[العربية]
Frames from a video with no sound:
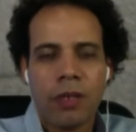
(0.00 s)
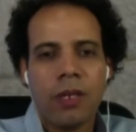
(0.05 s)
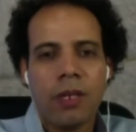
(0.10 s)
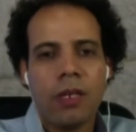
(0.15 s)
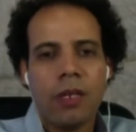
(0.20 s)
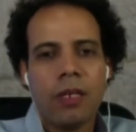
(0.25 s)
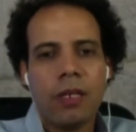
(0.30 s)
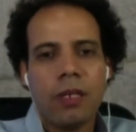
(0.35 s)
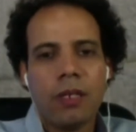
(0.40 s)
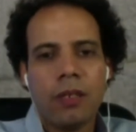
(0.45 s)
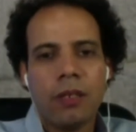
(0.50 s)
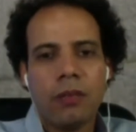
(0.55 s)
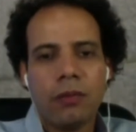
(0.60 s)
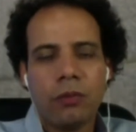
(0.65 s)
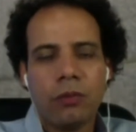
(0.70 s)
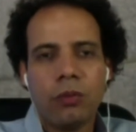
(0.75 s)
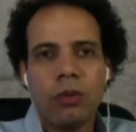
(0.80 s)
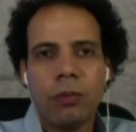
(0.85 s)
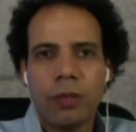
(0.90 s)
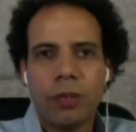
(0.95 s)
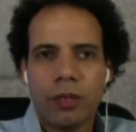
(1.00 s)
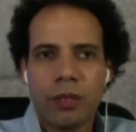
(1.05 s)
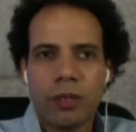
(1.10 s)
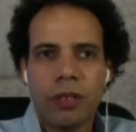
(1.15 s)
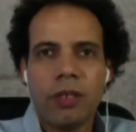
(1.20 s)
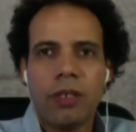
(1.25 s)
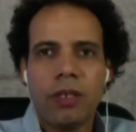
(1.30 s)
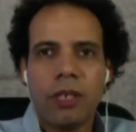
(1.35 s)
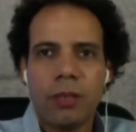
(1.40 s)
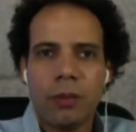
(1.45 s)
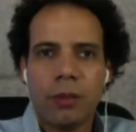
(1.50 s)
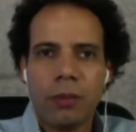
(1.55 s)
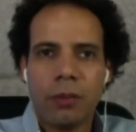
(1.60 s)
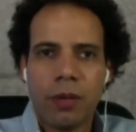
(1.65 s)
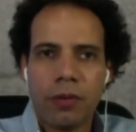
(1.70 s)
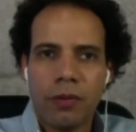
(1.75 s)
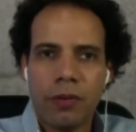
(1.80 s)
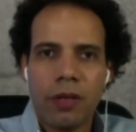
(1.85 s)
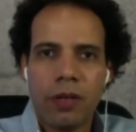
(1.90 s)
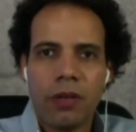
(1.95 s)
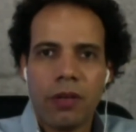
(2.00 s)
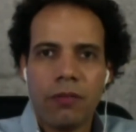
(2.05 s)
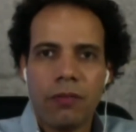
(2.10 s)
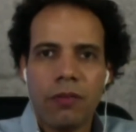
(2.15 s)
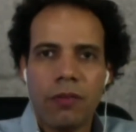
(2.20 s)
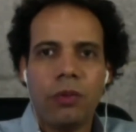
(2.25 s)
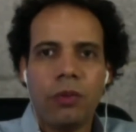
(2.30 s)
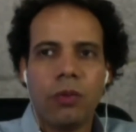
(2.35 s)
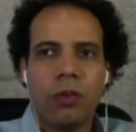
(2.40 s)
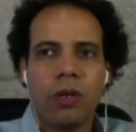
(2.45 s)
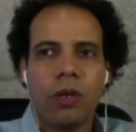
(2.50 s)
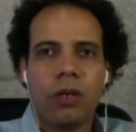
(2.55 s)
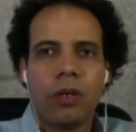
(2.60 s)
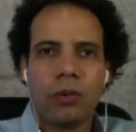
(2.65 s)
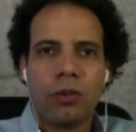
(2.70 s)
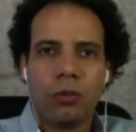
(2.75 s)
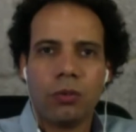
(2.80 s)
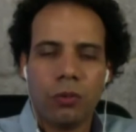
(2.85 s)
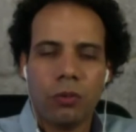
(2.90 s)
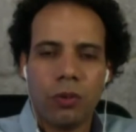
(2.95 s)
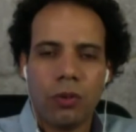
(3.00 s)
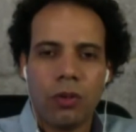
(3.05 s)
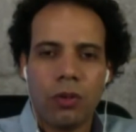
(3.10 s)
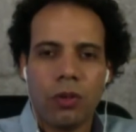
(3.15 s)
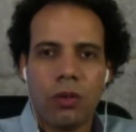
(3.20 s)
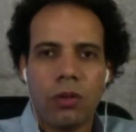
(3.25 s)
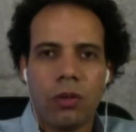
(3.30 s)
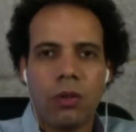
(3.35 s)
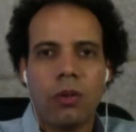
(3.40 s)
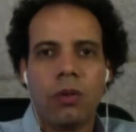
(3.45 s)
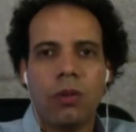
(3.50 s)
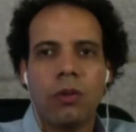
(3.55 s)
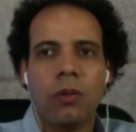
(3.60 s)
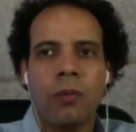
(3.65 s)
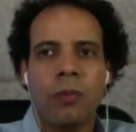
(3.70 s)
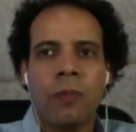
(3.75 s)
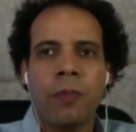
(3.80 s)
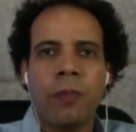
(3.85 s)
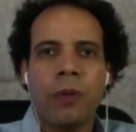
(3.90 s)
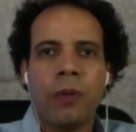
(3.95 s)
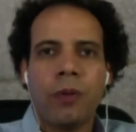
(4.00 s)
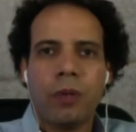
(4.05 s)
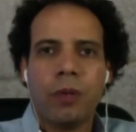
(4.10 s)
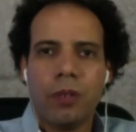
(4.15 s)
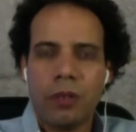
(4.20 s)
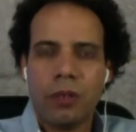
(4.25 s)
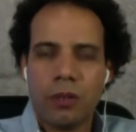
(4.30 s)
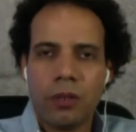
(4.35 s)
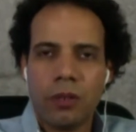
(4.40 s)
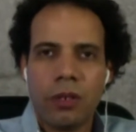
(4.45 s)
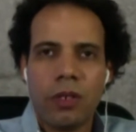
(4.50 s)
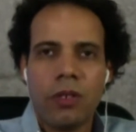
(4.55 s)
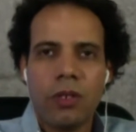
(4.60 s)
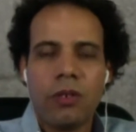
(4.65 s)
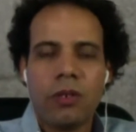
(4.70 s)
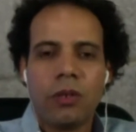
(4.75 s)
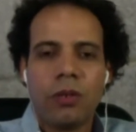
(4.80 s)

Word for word: آه، الفنون البصريه اللي هي بيبقى فيها فيديو ارت وانستليشن